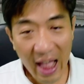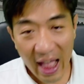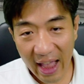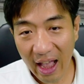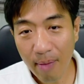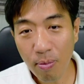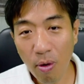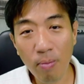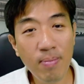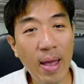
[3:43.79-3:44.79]
ได้ครับ
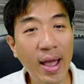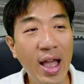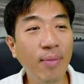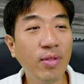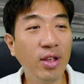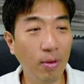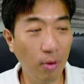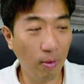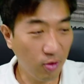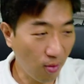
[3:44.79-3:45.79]
ผมมีแบ็กอัพแล้ว
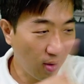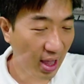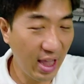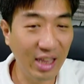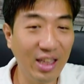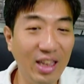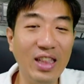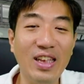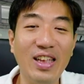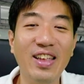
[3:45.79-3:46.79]
เดี๋ยวผมส่งให้อีกที
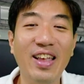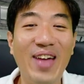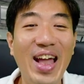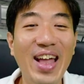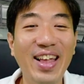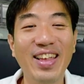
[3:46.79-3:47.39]
นึงเห็นไหม